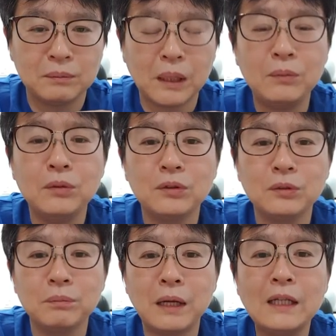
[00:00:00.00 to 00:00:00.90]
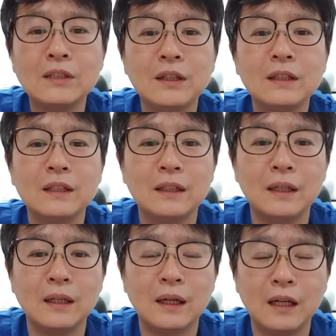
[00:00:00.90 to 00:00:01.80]
발목을 좀 빨리 써야
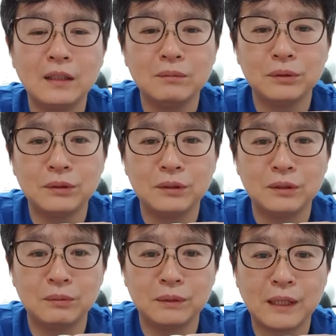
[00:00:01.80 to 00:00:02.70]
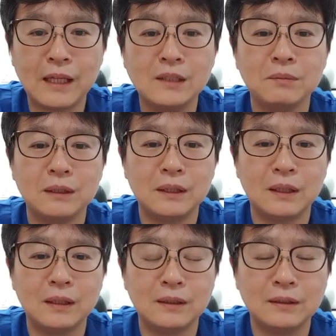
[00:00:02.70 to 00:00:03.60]
된다 하는 분들이 좀 계십니다.
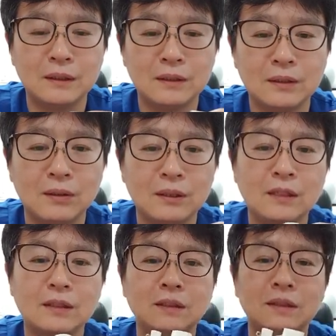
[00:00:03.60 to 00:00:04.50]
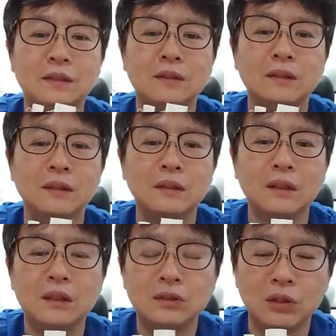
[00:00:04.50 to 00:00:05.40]
그래서 사실은
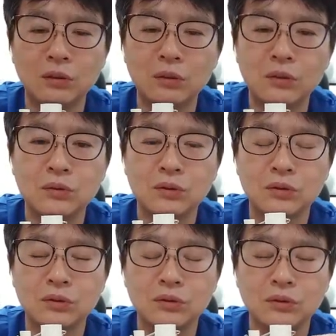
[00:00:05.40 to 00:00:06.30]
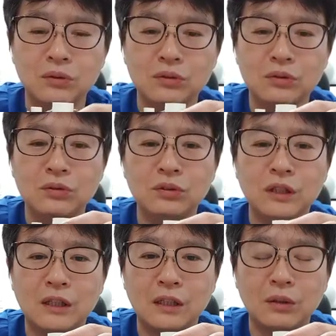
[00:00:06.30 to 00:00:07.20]
전통적으로는 수술을
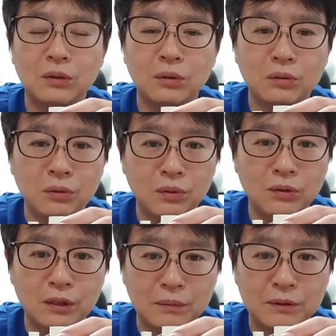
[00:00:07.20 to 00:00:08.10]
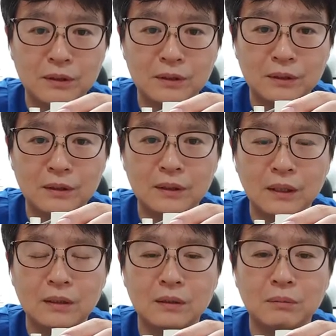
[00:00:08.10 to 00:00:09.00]
안 하고 통 깁스를
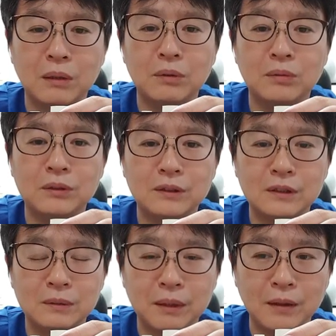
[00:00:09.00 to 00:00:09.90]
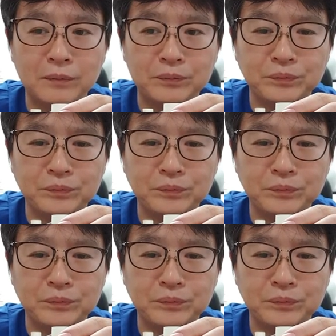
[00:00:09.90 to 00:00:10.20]
하는 방법을 쓰지만